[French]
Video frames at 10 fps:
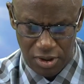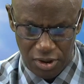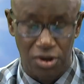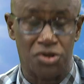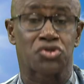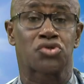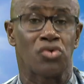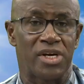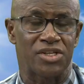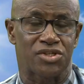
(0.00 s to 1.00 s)
que tous
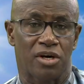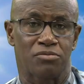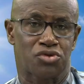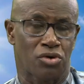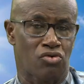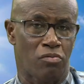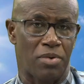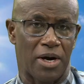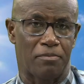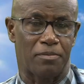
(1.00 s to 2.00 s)
les hommes sont
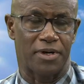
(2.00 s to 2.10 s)
coupables,